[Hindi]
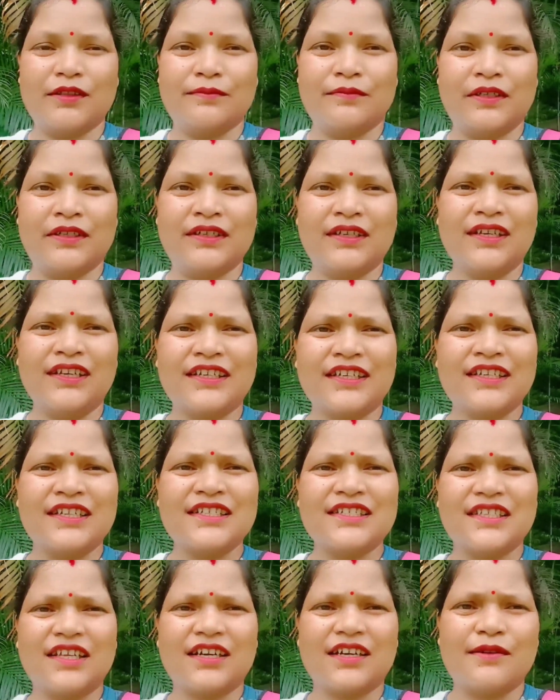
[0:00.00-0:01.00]
मत मानिए
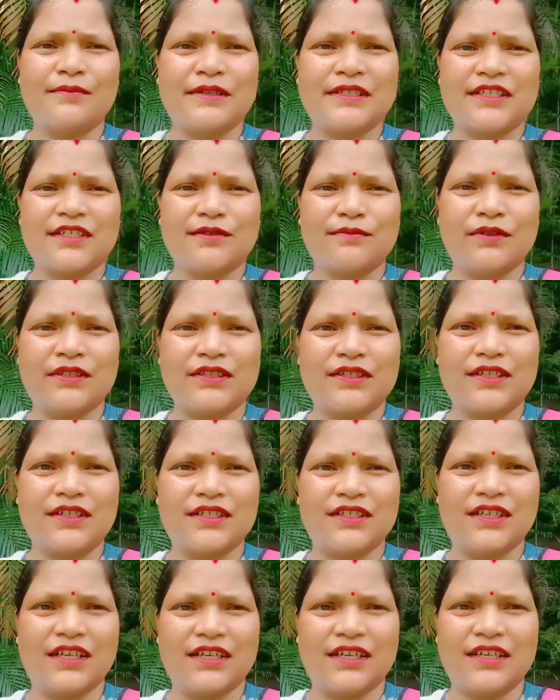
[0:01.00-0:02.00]
लेकिन इस तरह का मैसेज मत
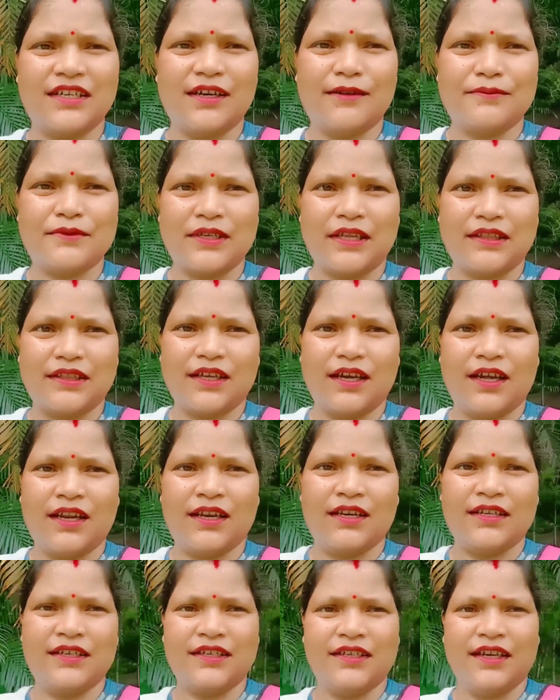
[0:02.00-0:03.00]
कीजिए कि आप
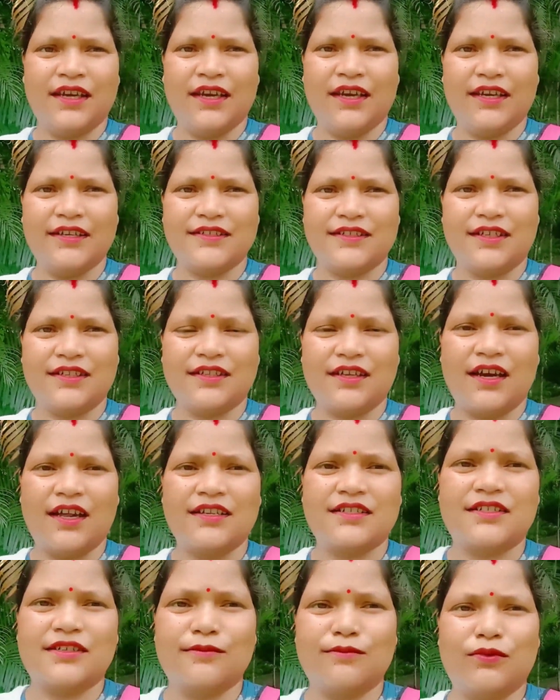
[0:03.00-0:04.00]
संथाल नहीं है
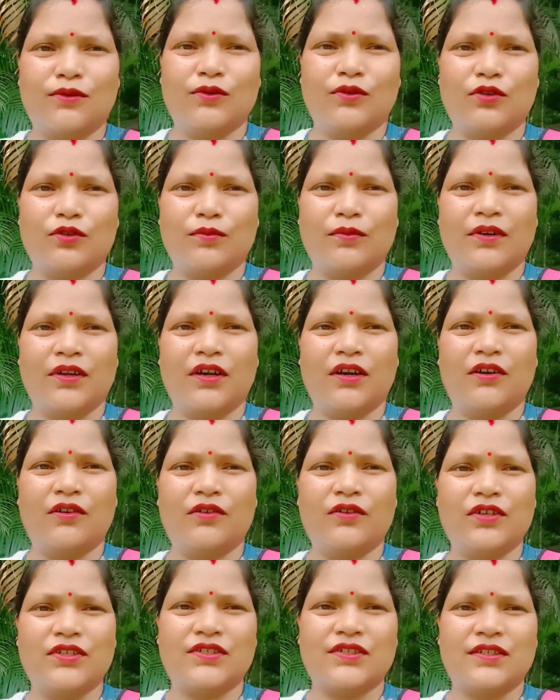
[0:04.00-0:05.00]
संथाल से ब्लॉग
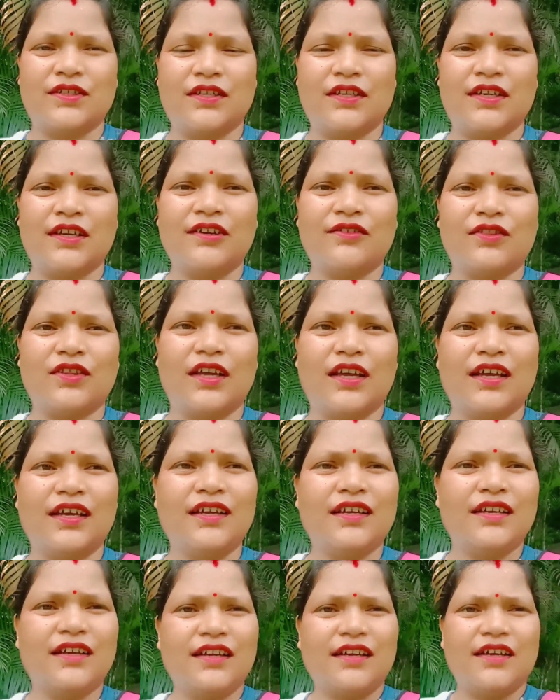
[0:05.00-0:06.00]
बनाओ ऐसे नहीं होता
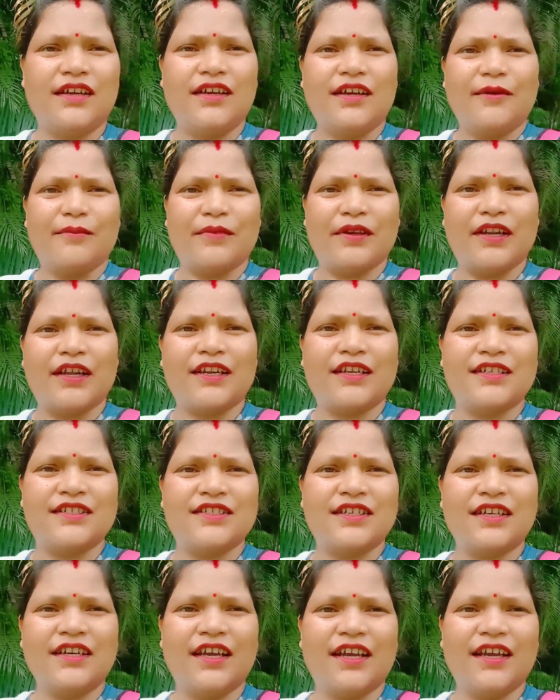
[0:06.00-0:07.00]
है मेरा
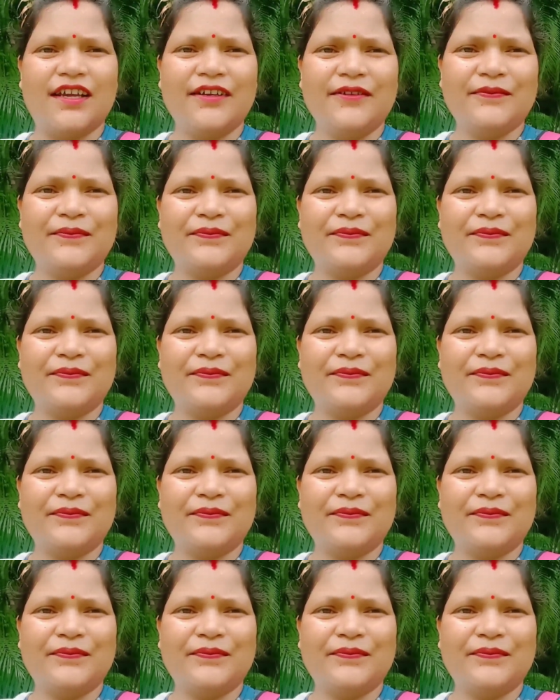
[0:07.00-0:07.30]
रीज़न है